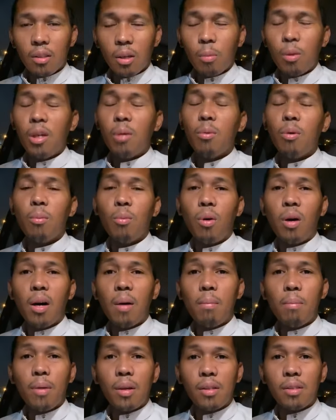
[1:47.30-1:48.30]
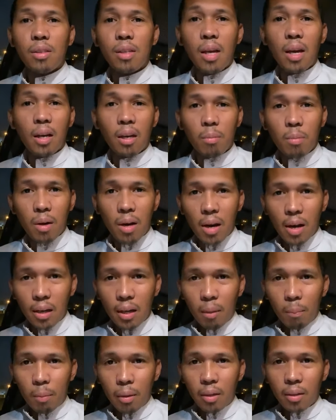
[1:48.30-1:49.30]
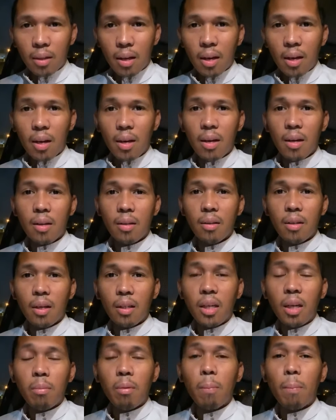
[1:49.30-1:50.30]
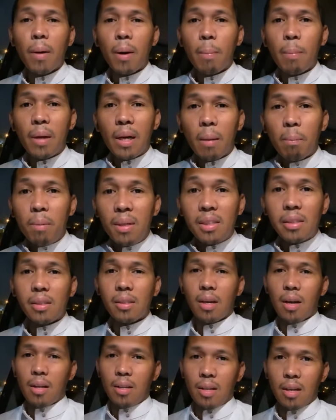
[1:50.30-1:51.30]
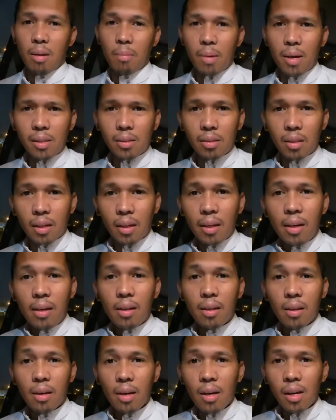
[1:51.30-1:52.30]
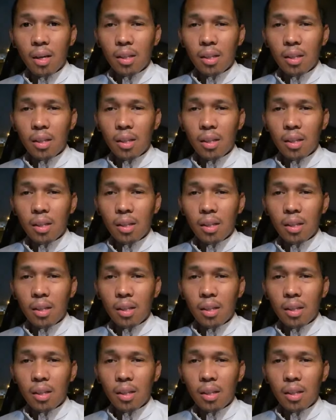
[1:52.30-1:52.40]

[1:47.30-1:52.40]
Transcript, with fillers: Sabihin mo Muhammad sa aking mga alipin na naging mapagmalabis sa kanila mga sarili.